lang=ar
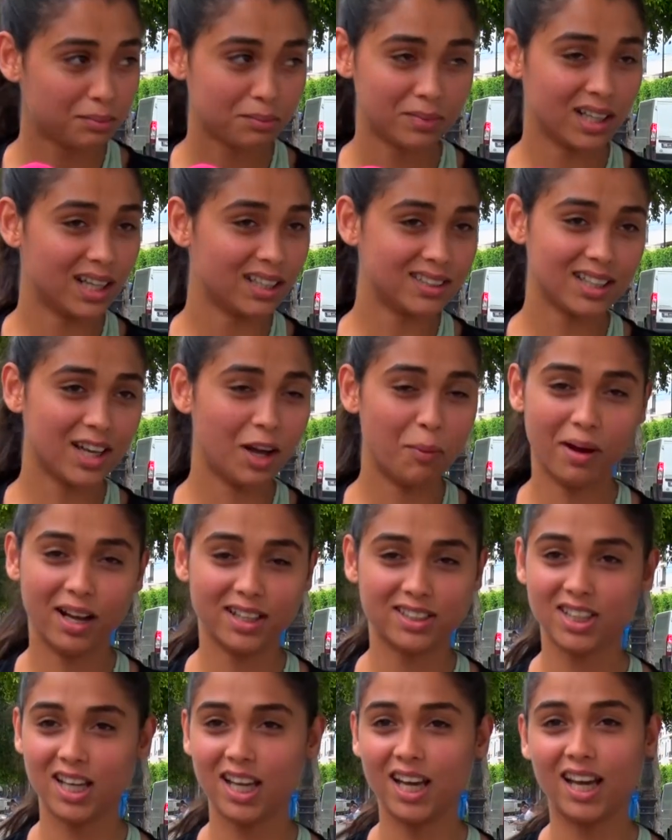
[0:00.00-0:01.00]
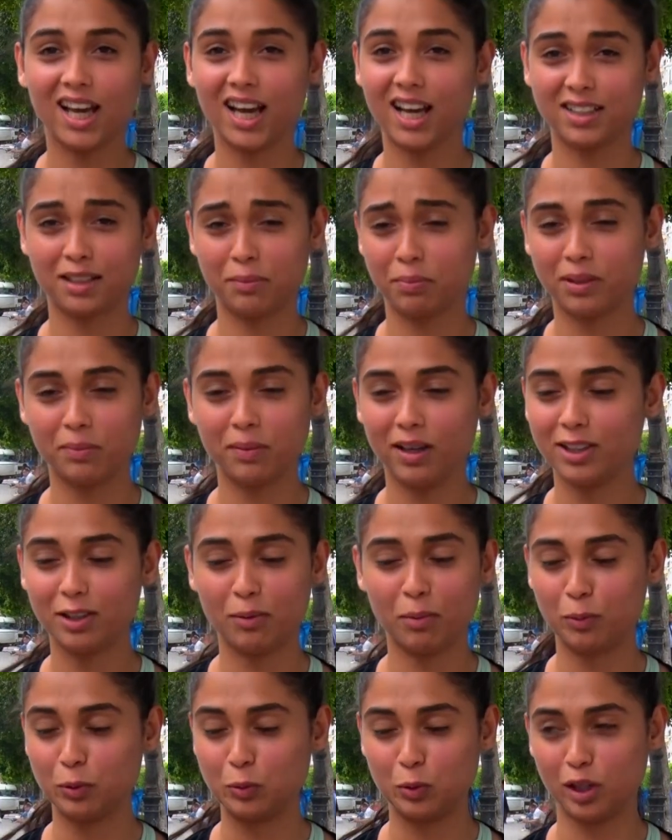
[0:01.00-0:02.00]
ما ننصحهم حتى شيء على خاطر
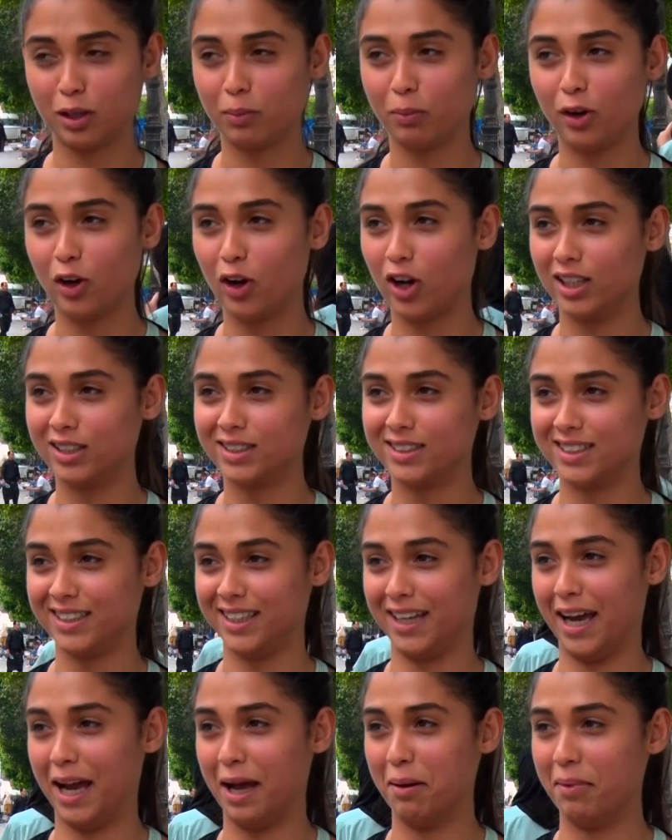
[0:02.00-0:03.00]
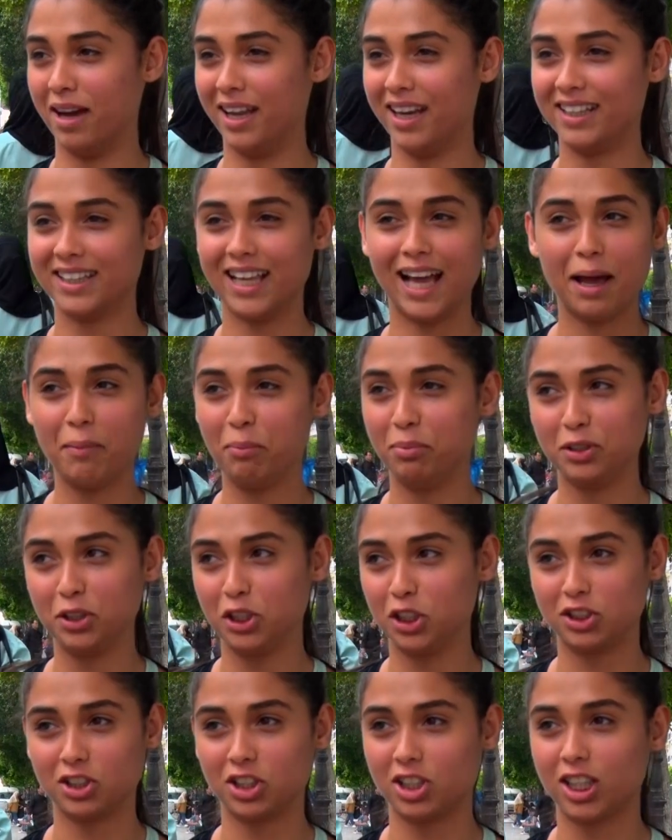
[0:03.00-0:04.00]
ما مش يقبلوها نصيحه معناتها عبد
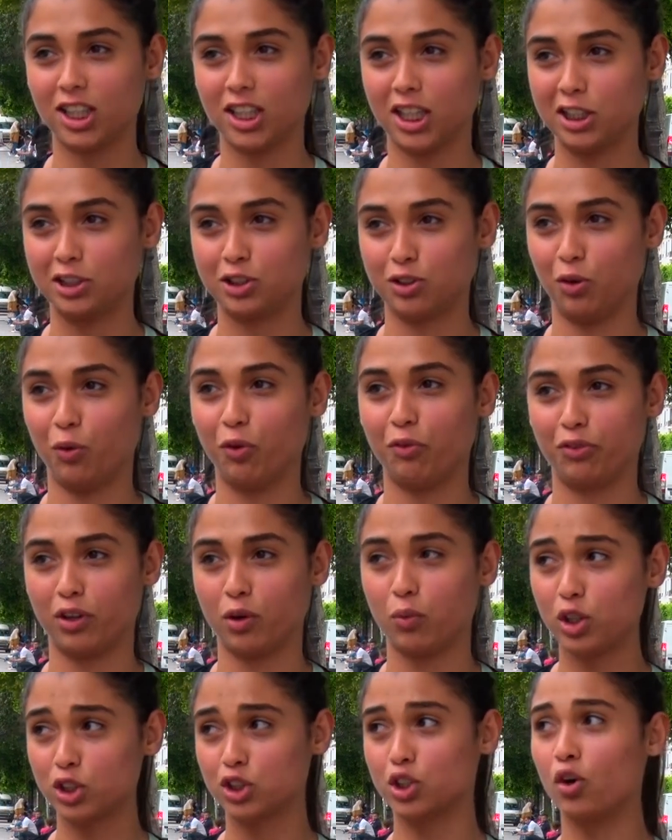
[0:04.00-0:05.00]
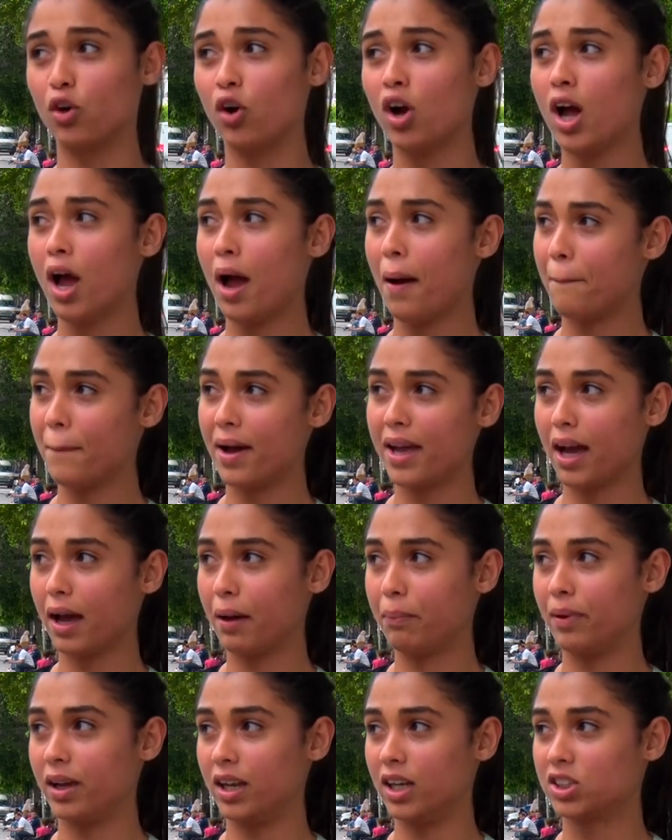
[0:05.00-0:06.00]
كي تجي تنصحو في وجهه ما
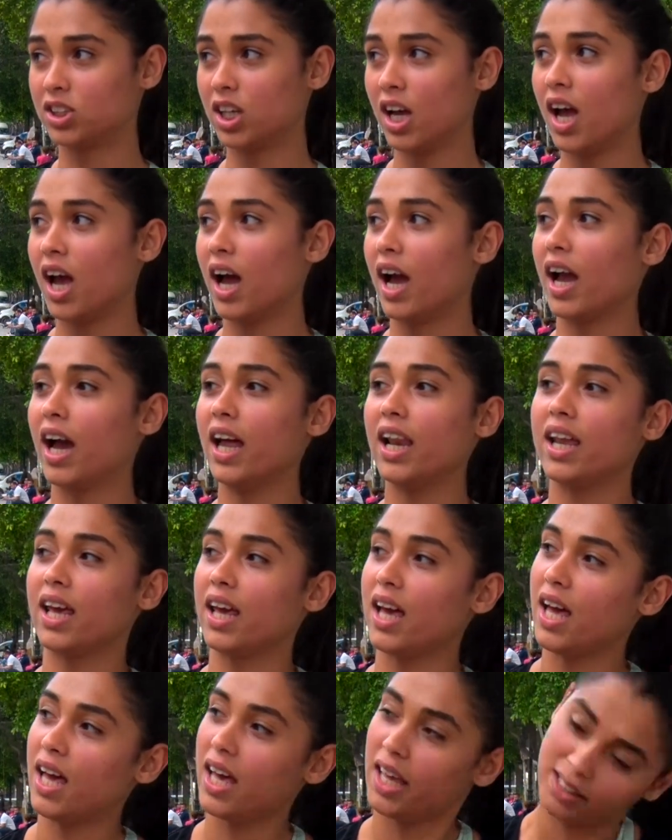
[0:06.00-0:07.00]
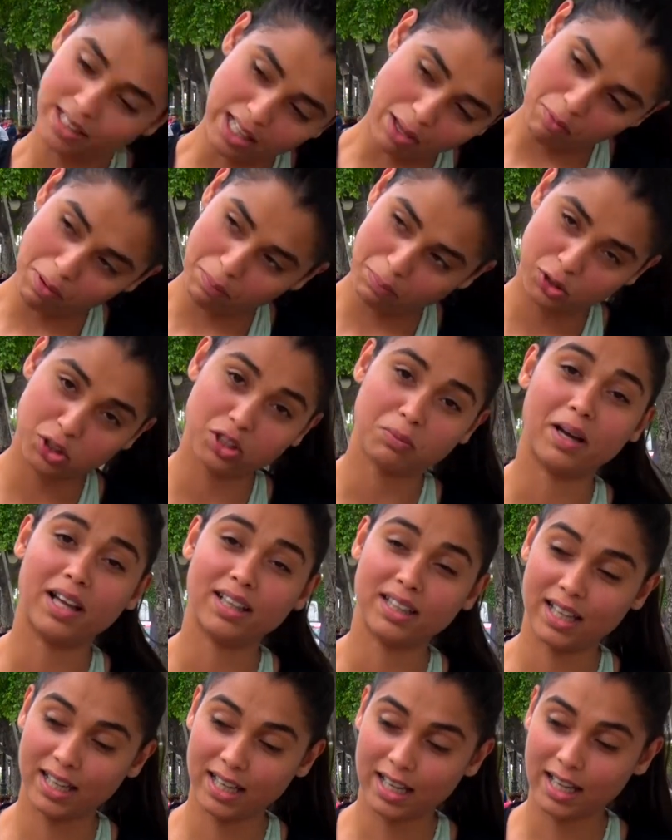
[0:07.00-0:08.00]
يقبلش خليه توا باش
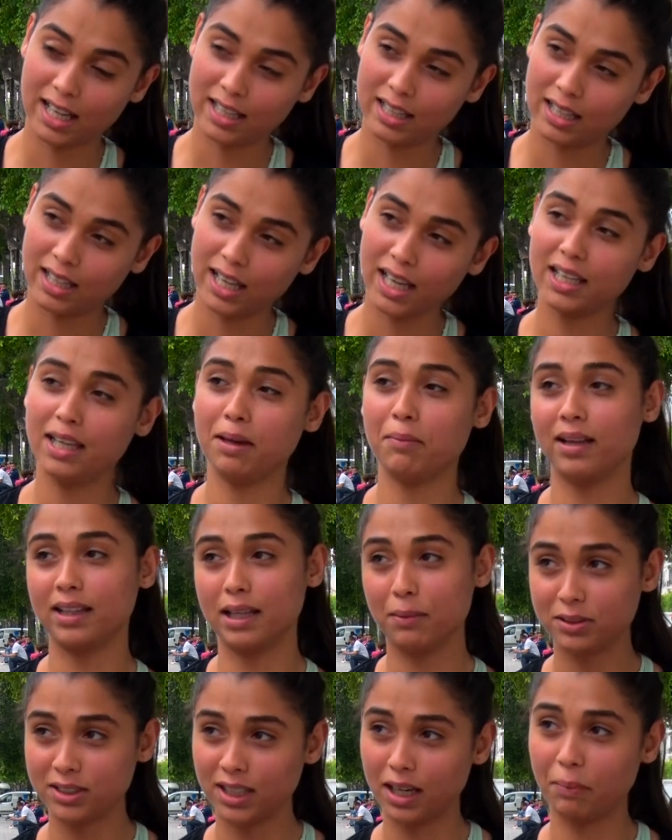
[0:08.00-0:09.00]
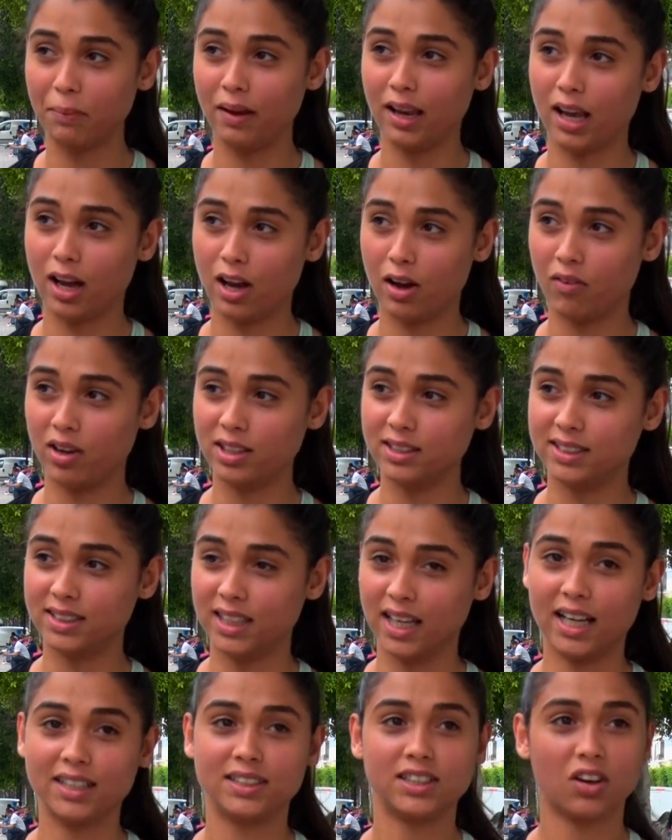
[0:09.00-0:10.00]
معناتها انا قاعده نحكي معناتها باش يقبلها هو
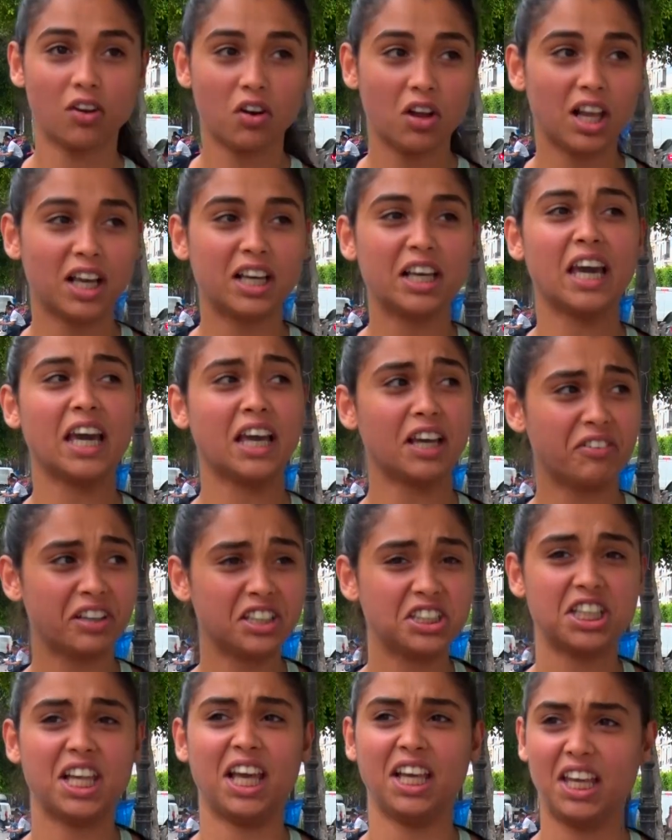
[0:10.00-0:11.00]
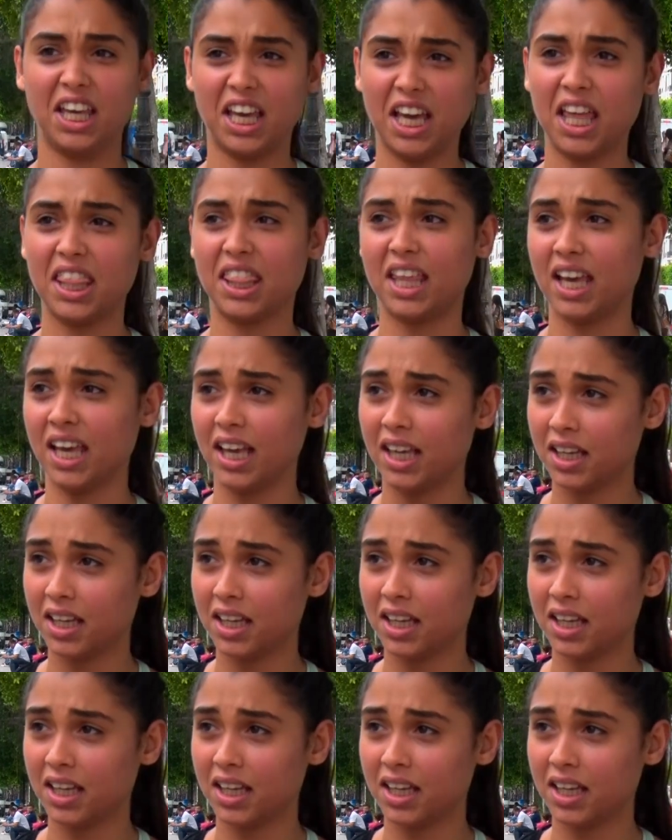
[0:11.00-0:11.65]
نصيحتي يقول لك يا اخي كيفاش تحكي هذا